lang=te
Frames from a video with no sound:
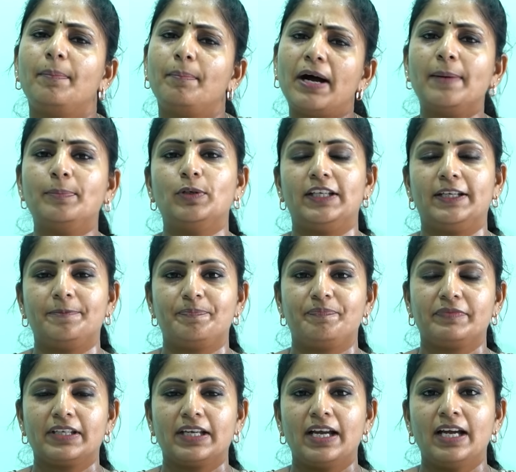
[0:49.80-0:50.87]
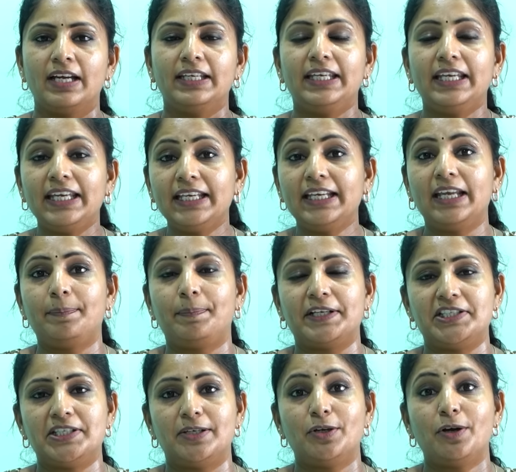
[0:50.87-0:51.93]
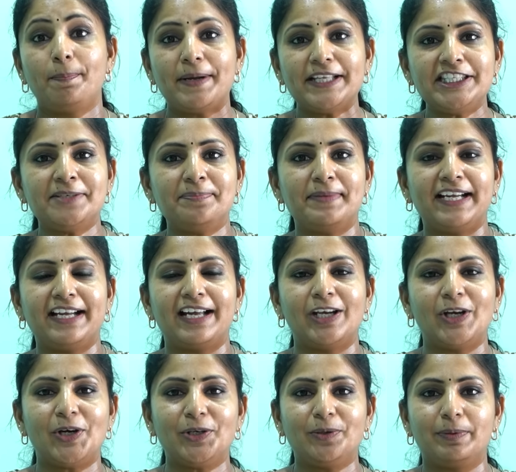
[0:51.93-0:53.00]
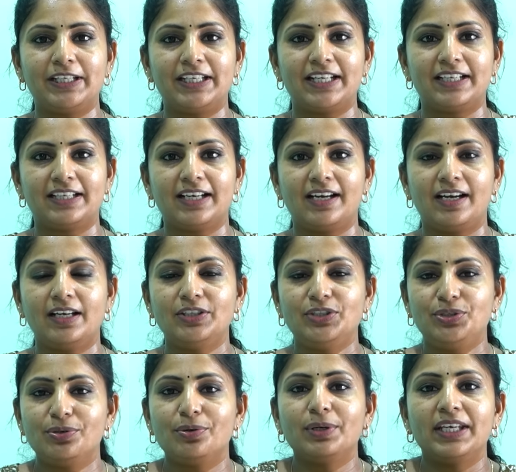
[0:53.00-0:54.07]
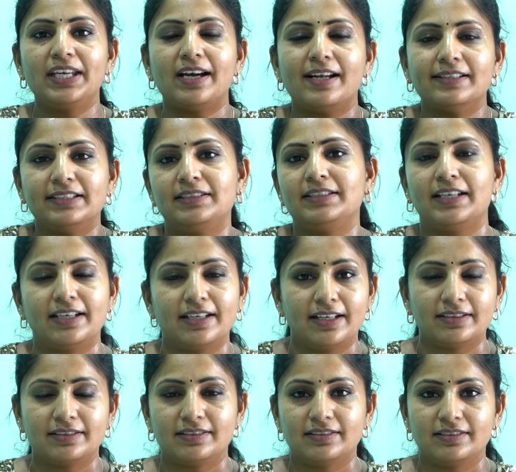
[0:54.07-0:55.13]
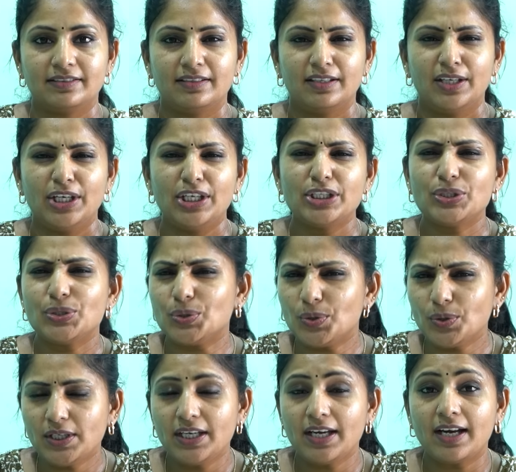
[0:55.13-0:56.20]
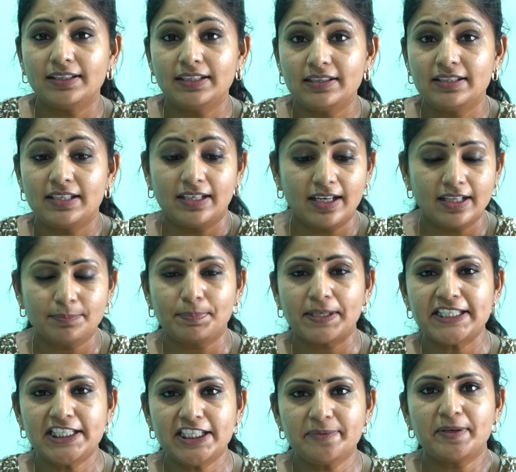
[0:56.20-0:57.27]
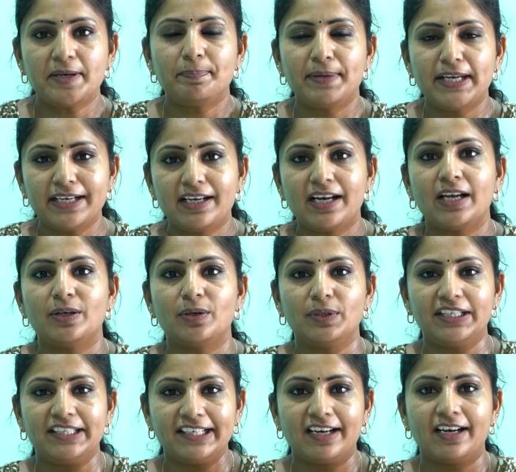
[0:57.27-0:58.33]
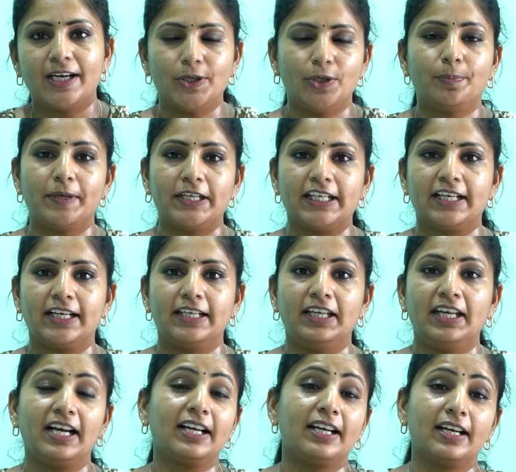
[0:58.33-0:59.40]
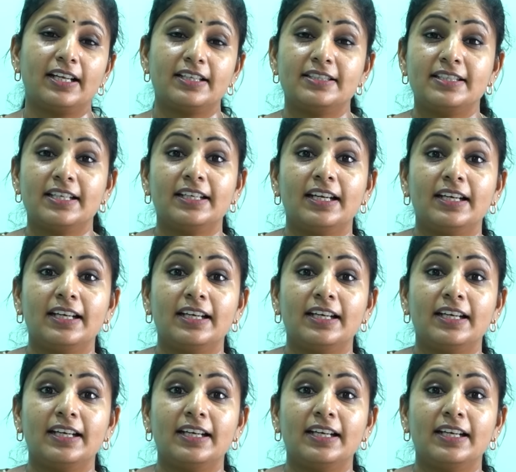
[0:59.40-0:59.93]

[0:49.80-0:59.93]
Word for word: మామూలే ఈ నేపథ్యంలో పశ్చిమ బెంగాల్లో అడుగుపెట్టారట యోగి ఆదిత్యనాథ్ యోగి ఆదిత్యనాథ్ పశ్చిమ బెంగాల్లో ఇలా అడుగు పెట్టగానే అక్కడ జన